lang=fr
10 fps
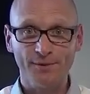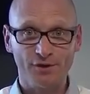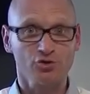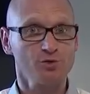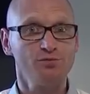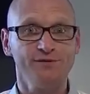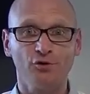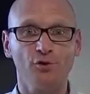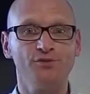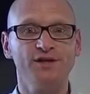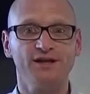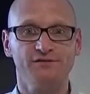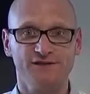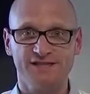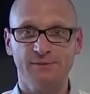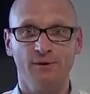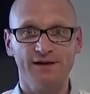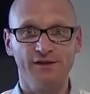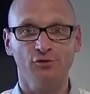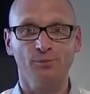mais que je pouvais communiquer facilement
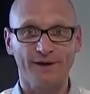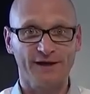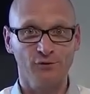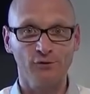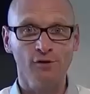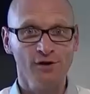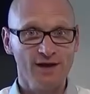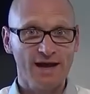les noms, prénoms,